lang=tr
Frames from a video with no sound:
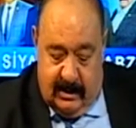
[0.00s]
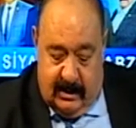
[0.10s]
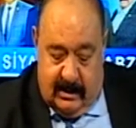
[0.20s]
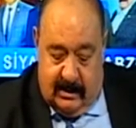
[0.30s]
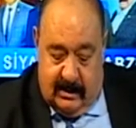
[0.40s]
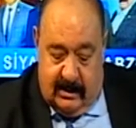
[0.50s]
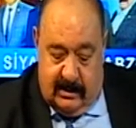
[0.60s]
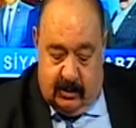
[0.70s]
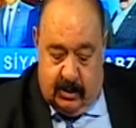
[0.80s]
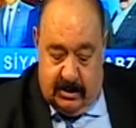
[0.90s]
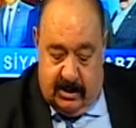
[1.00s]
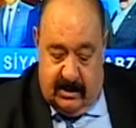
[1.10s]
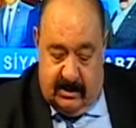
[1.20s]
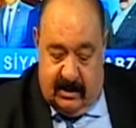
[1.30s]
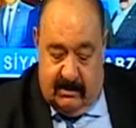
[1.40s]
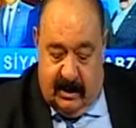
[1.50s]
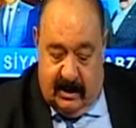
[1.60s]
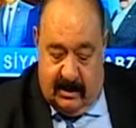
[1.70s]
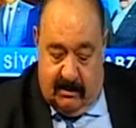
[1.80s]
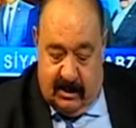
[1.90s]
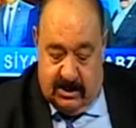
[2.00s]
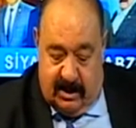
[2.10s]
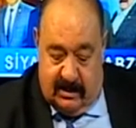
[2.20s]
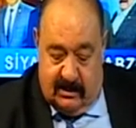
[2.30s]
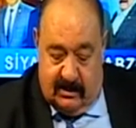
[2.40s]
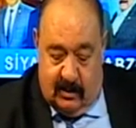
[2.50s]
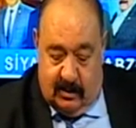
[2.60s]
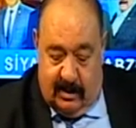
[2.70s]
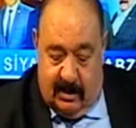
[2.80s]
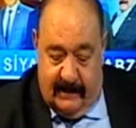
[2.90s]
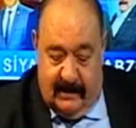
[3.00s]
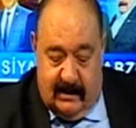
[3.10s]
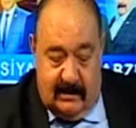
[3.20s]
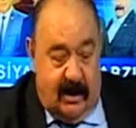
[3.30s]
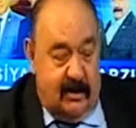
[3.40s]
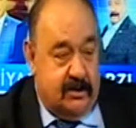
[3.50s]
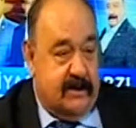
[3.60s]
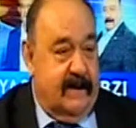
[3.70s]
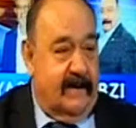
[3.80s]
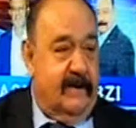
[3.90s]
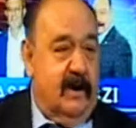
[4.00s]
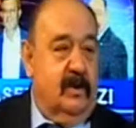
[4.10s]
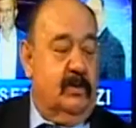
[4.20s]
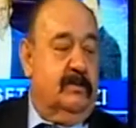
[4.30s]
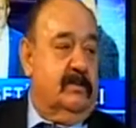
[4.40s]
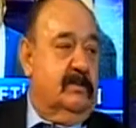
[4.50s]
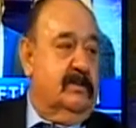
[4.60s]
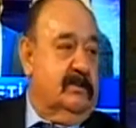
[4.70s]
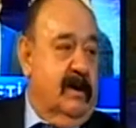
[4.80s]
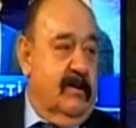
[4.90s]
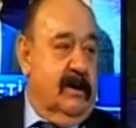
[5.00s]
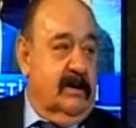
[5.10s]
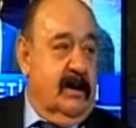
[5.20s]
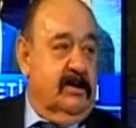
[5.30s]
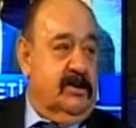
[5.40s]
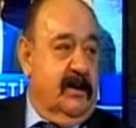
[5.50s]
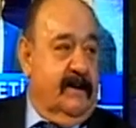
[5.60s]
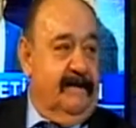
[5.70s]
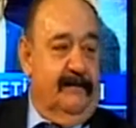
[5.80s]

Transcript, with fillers: E, Tunceli'nin yeni belediye başkanı orada daha önce Kayın zamanında açılan